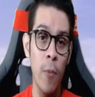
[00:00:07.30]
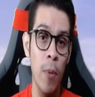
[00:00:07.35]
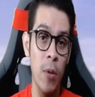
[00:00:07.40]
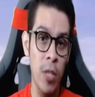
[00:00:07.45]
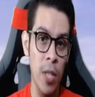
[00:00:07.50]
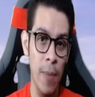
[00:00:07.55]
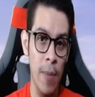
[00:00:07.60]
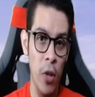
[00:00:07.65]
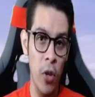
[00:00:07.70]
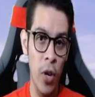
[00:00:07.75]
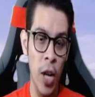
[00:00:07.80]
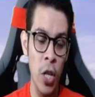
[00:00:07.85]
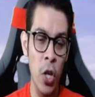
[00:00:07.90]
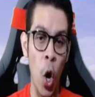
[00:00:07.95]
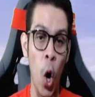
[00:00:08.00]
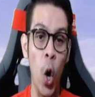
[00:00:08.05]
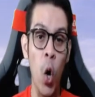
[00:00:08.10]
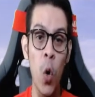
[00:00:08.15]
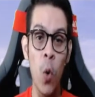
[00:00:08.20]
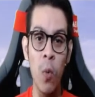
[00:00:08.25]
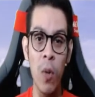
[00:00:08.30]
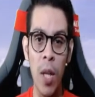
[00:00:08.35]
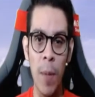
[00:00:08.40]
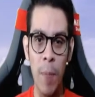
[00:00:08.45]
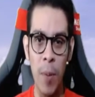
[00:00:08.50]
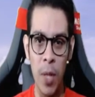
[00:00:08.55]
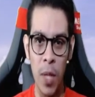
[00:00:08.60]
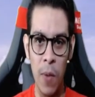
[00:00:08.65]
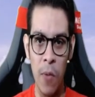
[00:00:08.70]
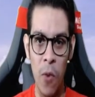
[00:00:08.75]
de fútbol salvadoreño Club
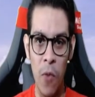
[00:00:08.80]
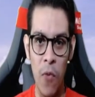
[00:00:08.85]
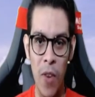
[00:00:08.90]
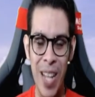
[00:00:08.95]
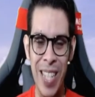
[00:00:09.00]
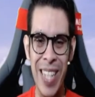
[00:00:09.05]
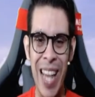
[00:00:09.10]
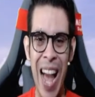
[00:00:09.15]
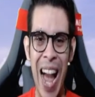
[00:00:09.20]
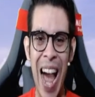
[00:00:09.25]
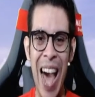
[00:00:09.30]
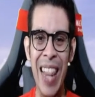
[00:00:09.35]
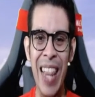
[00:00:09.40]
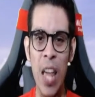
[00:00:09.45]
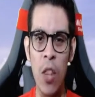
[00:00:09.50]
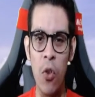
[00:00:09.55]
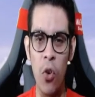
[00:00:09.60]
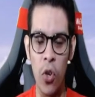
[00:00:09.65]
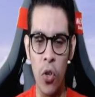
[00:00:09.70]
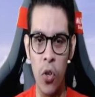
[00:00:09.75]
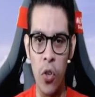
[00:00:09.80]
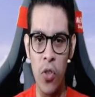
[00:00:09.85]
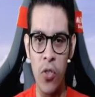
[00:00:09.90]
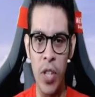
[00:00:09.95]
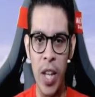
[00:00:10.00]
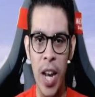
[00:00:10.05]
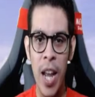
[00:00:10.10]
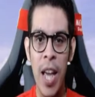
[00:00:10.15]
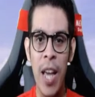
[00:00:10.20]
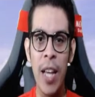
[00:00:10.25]
Deportivo FAS ha dado a
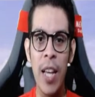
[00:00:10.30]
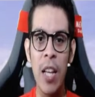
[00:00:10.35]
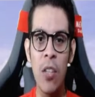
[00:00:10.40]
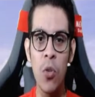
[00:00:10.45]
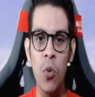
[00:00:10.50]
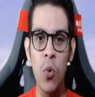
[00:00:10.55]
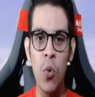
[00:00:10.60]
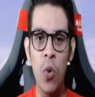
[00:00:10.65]
conocer que